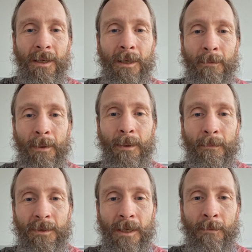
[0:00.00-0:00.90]
aber
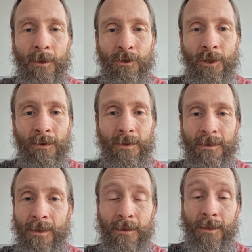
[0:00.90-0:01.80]
selber schaut es
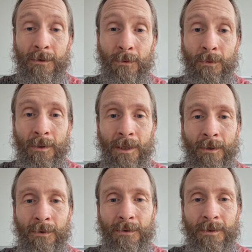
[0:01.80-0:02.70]
dann nicht so gut
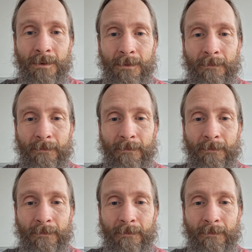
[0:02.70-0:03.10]
aus.